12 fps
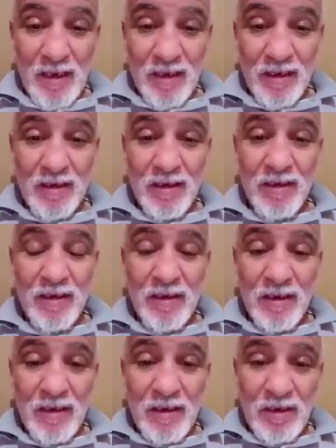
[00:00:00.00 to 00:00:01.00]
يديروا
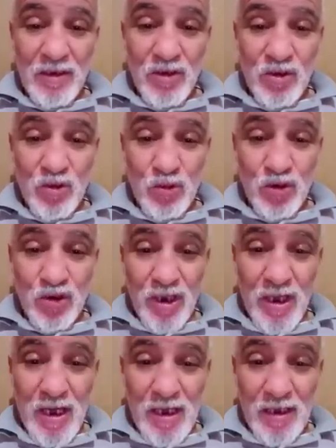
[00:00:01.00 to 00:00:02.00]
فين بوش كما نقولوا
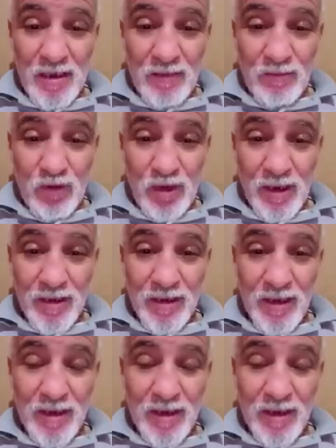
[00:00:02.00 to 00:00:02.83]
حنايا بالقاوريه